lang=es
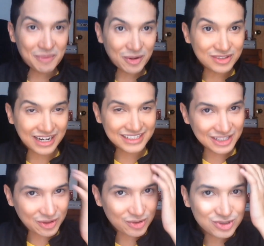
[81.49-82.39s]
preguntarles
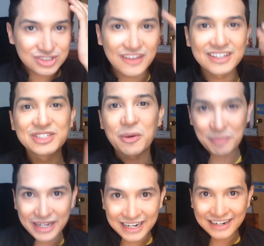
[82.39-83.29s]
a todos ustedes qué
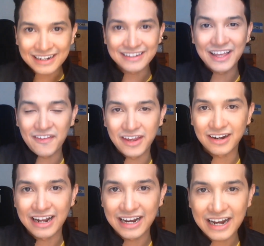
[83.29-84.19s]
opinan de
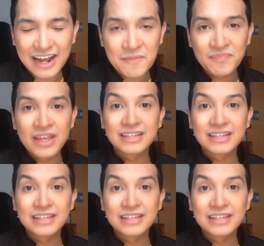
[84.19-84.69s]
Der La La La,